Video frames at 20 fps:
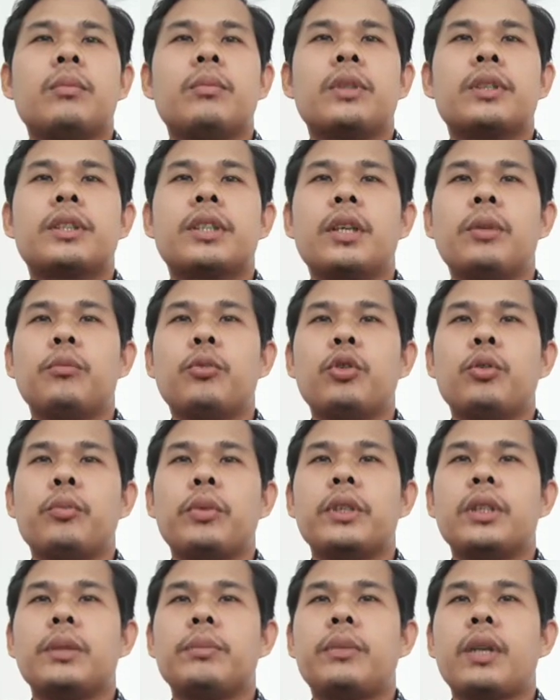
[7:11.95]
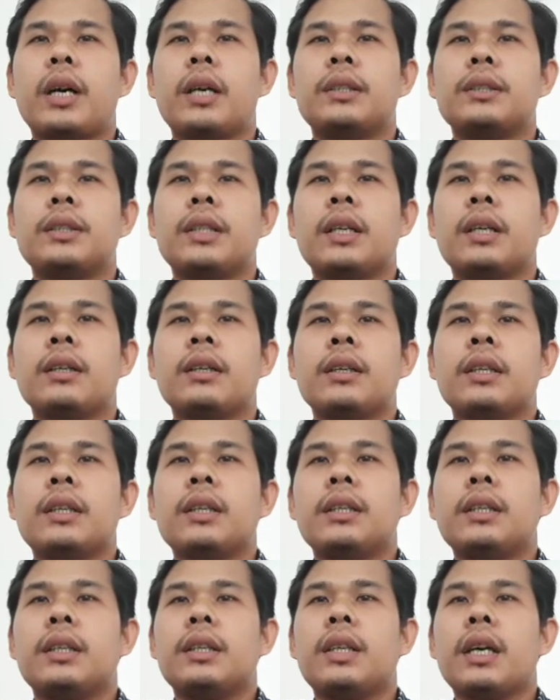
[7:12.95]
meskipun penciptaannya
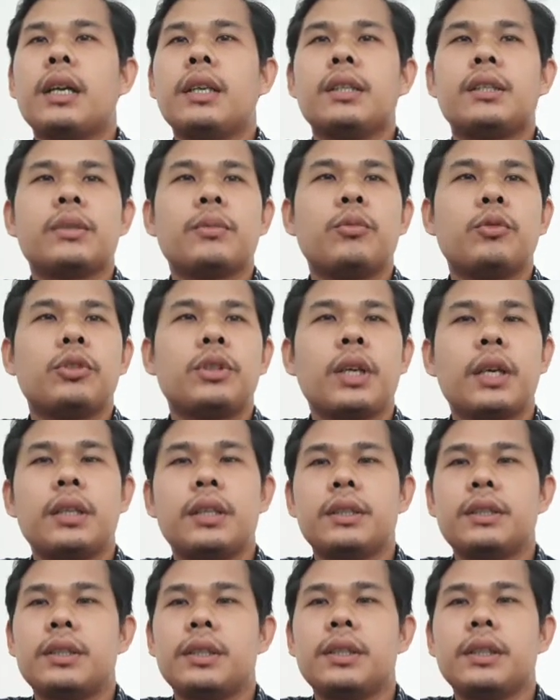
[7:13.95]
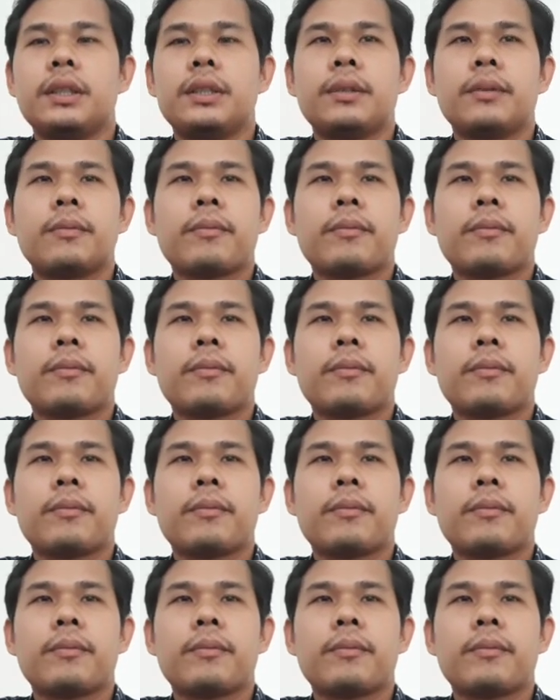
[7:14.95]
tidak disebutkan di sini.